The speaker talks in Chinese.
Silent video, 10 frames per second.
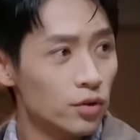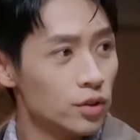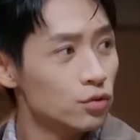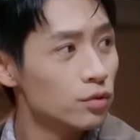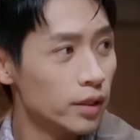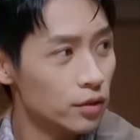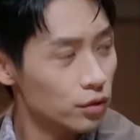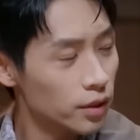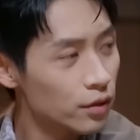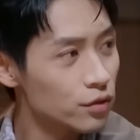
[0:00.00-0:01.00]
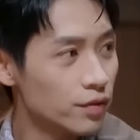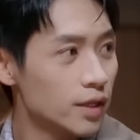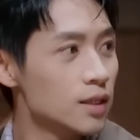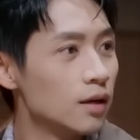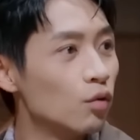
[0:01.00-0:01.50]
把我生出来的时候，她就
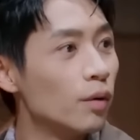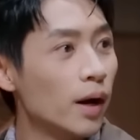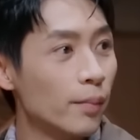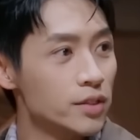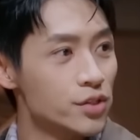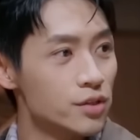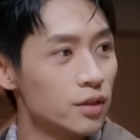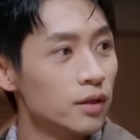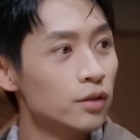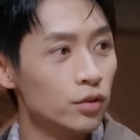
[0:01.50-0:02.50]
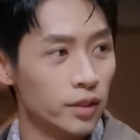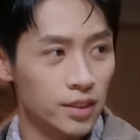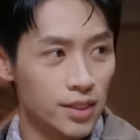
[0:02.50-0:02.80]
发现了我爸爸其实另有一个